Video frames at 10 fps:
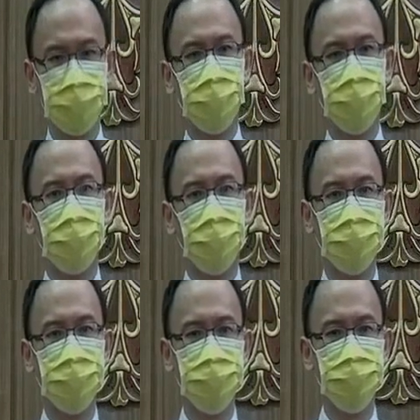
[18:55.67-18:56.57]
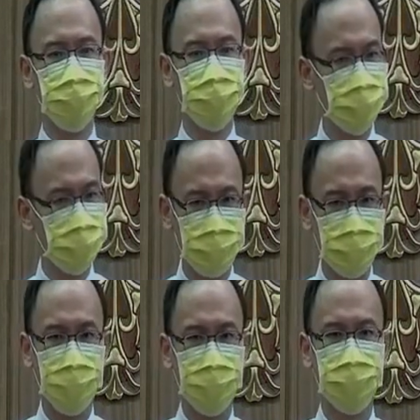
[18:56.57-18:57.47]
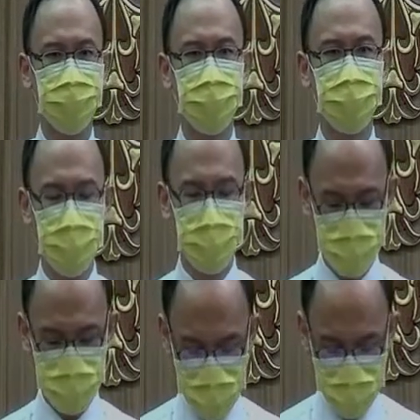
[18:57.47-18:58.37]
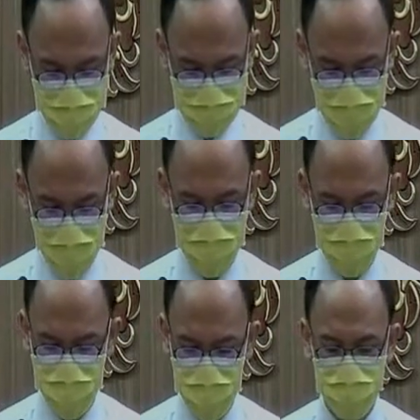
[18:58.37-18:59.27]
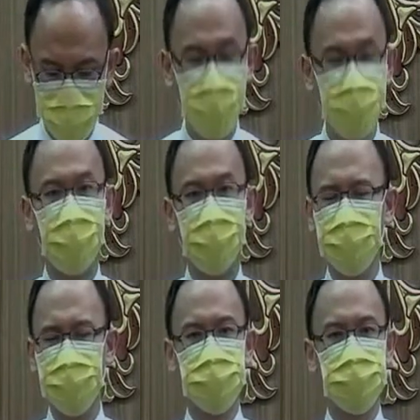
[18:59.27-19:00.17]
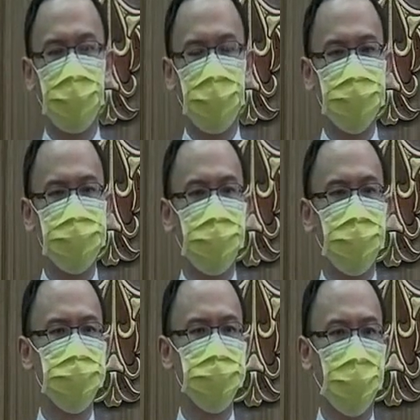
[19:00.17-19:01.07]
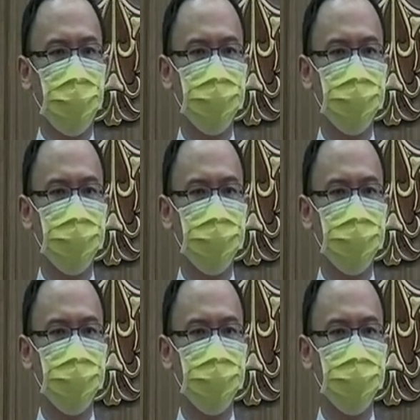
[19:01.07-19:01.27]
回归就是这几天，因为采样没有办法一时把它检验出来，